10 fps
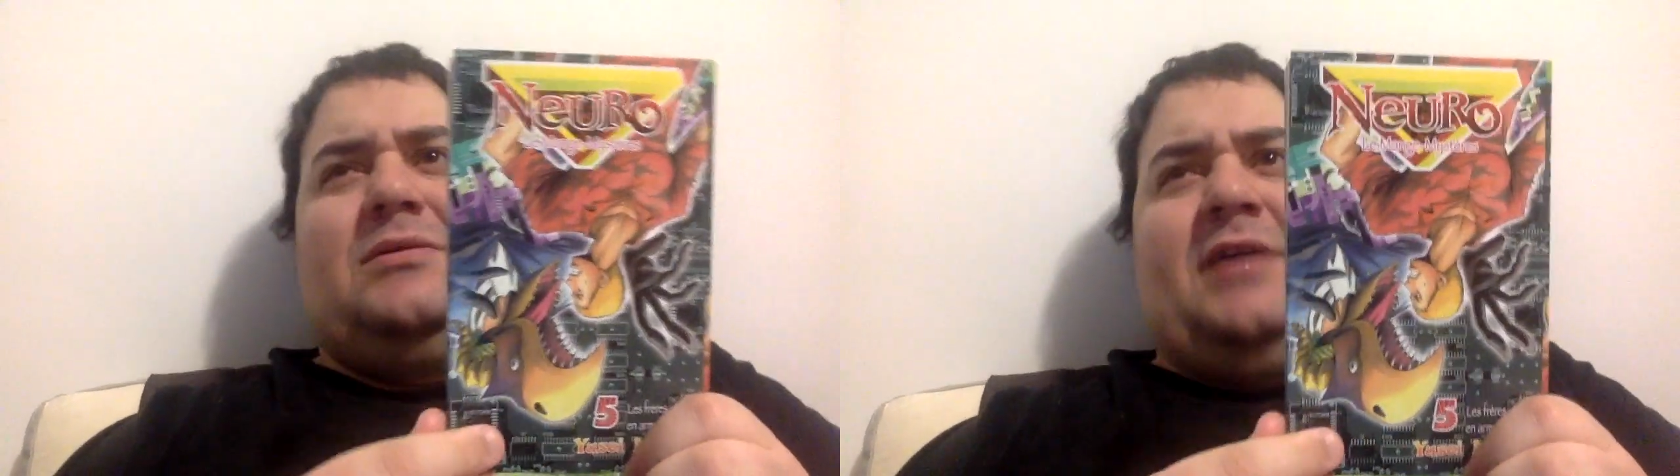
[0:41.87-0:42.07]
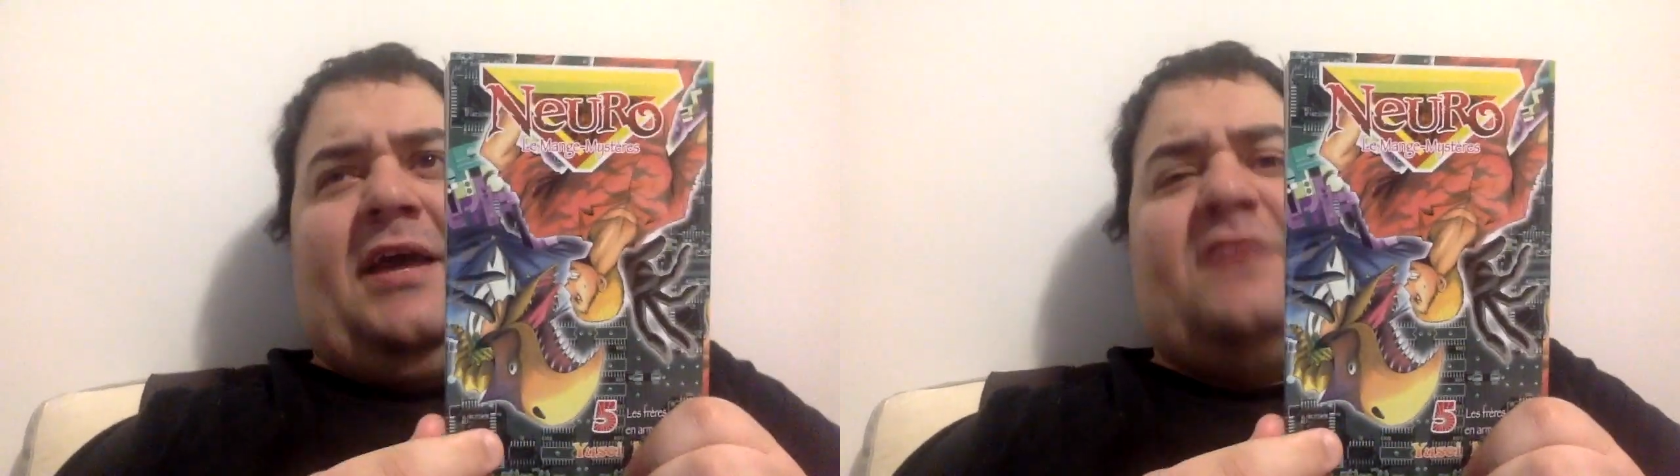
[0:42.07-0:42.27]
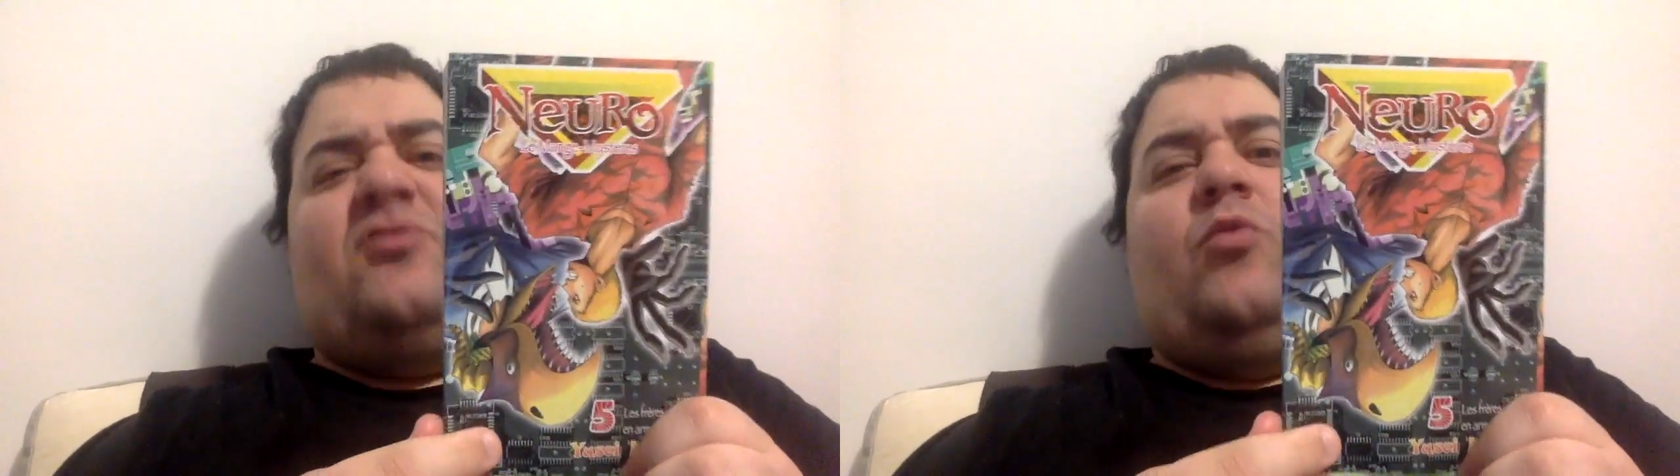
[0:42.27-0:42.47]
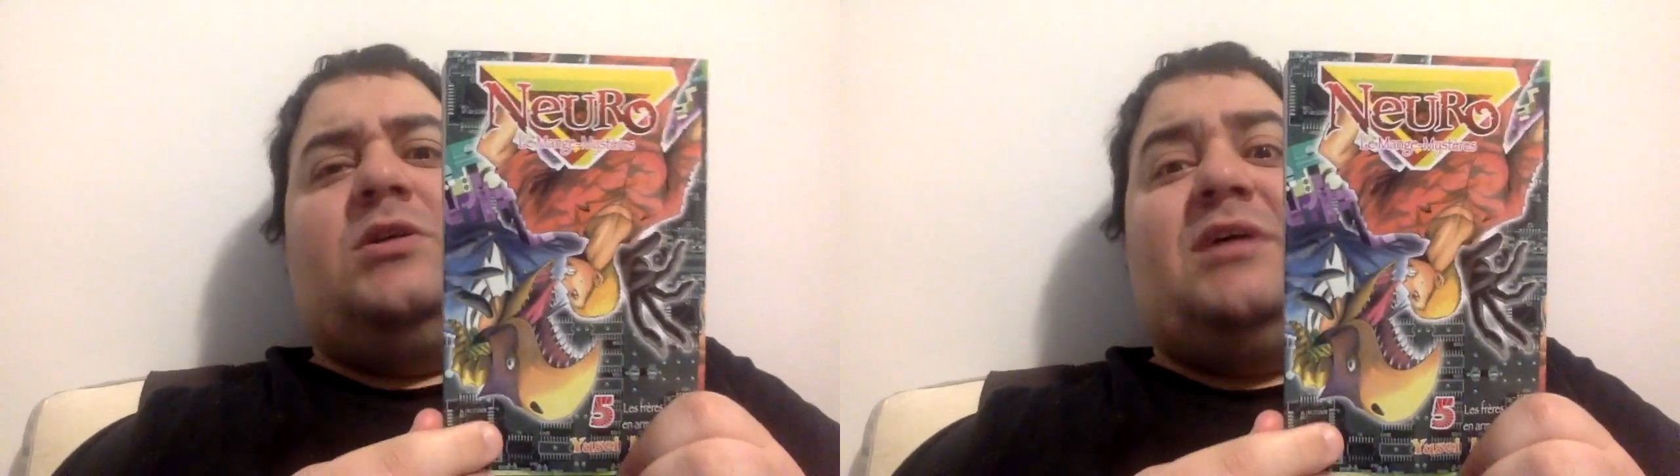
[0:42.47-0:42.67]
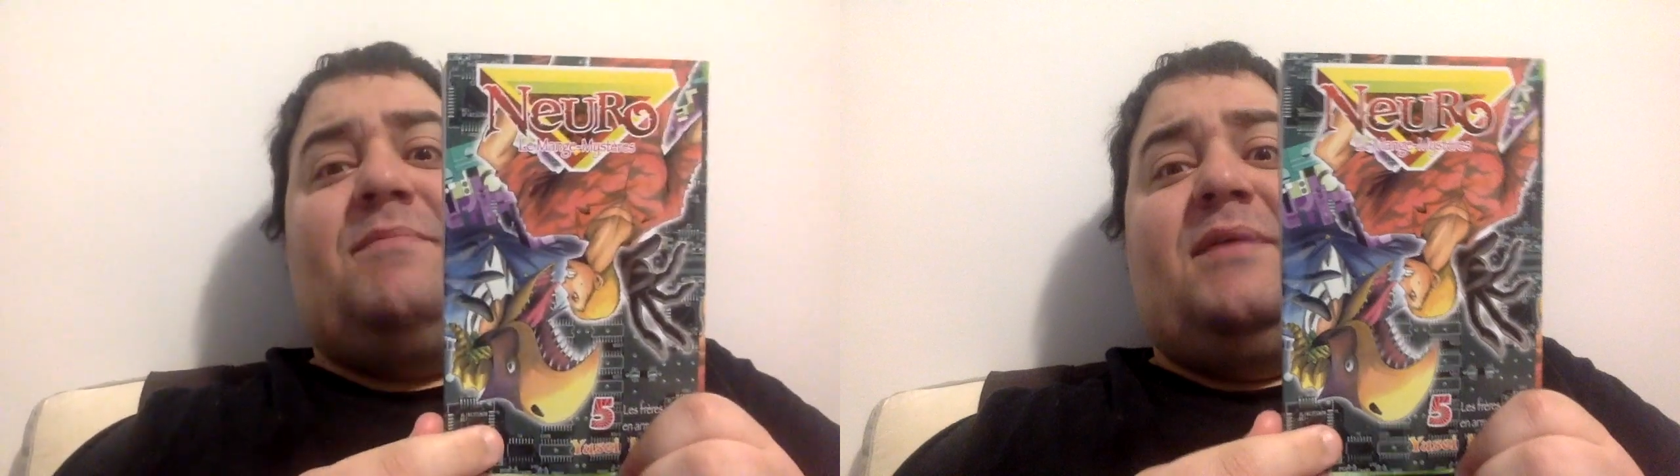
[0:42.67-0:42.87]
il reste trois
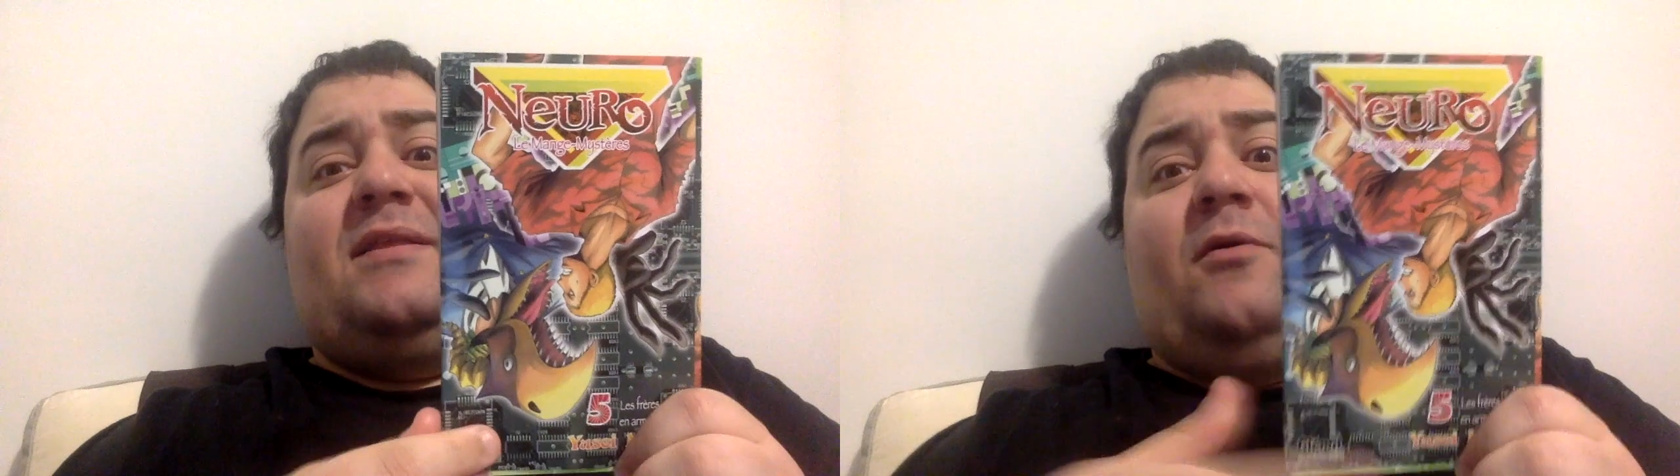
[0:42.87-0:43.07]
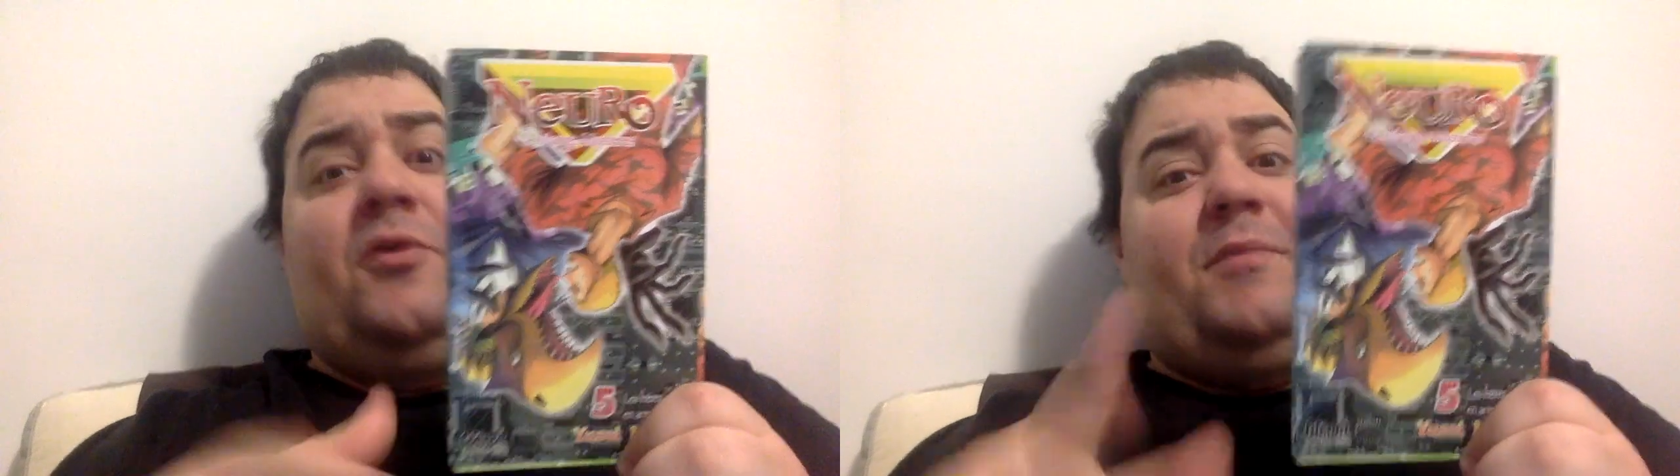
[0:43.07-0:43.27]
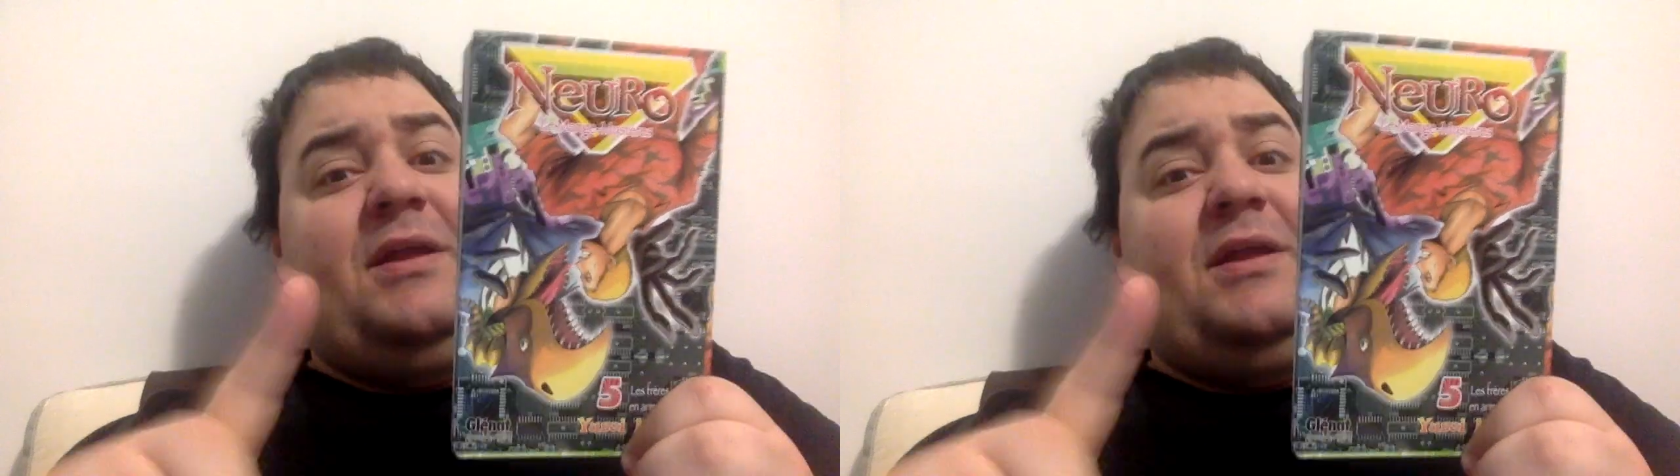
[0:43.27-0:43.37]
chapitres, on n'a pas